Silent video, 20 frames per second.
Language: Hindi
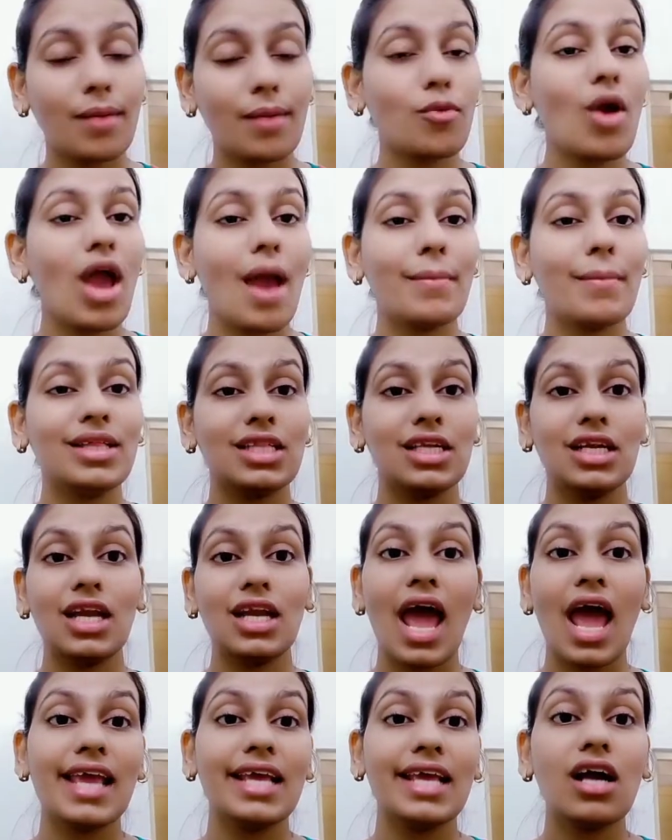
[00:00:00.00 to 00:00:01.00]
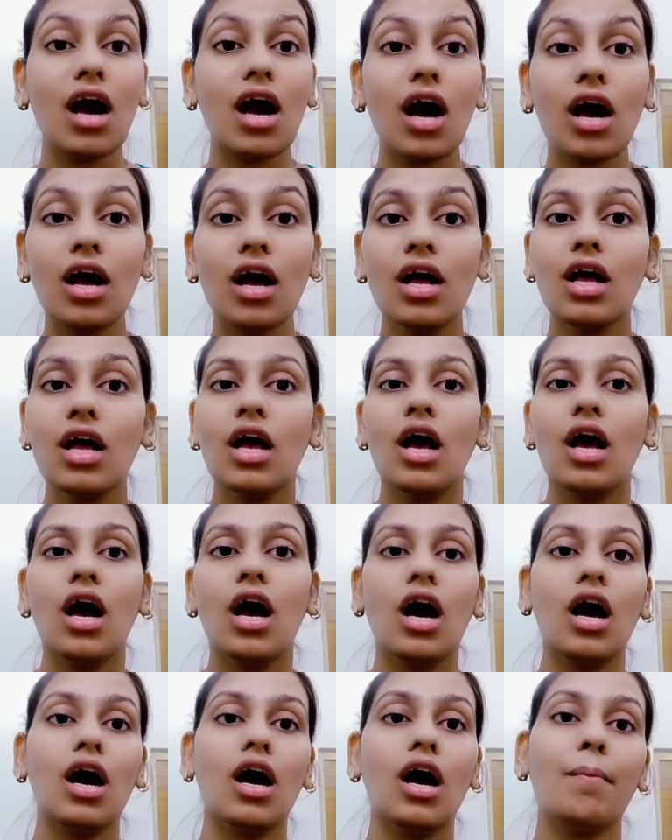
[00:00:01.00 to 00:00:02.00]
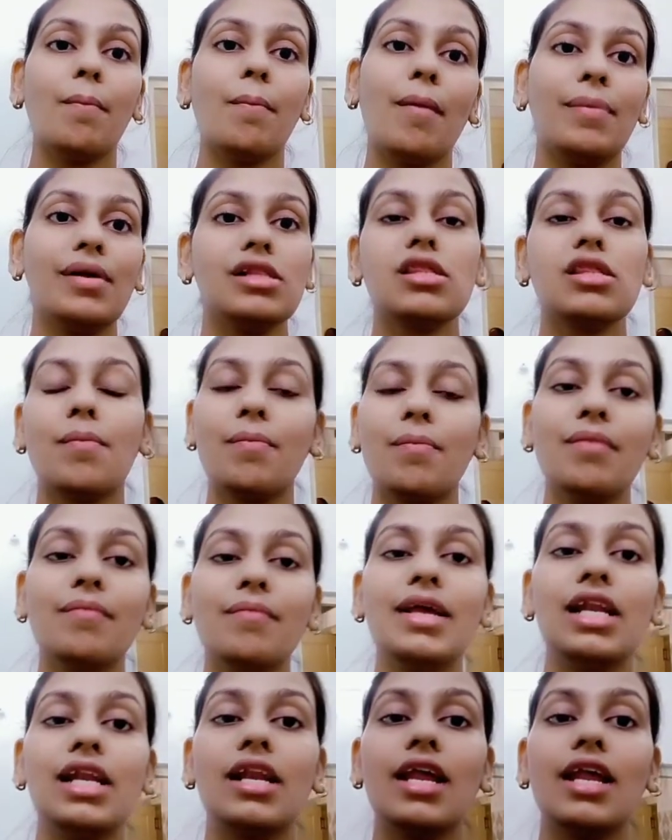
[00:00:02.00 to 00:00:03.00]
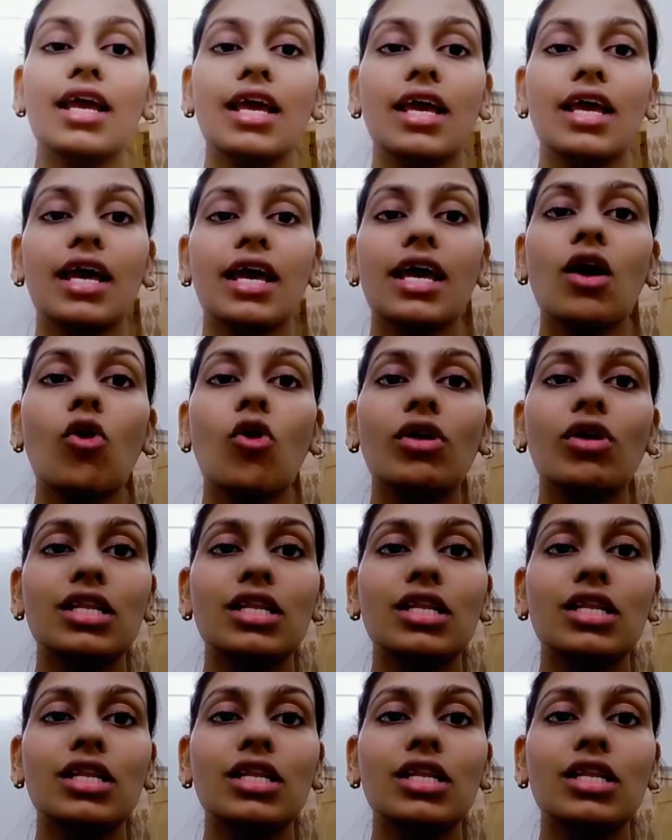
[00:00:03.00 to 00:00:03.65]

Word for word: आपको अमेजन नाइका पपल सब पर मिल रहे हैं और